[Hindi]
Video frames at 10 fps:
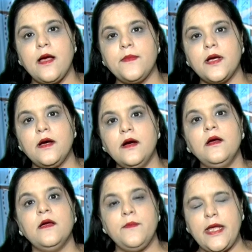काम का
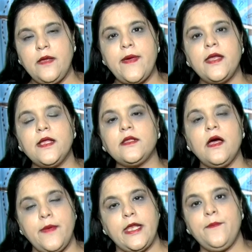मेरी मेहनत
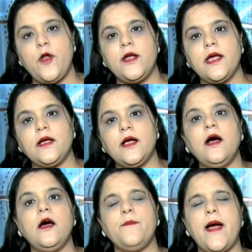का मेरे प्रोडक्ट का
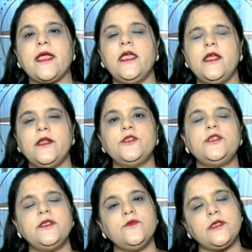और बाकी
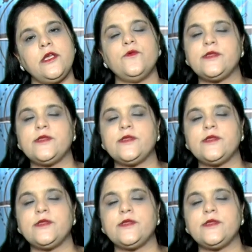एनर्जीज उसकी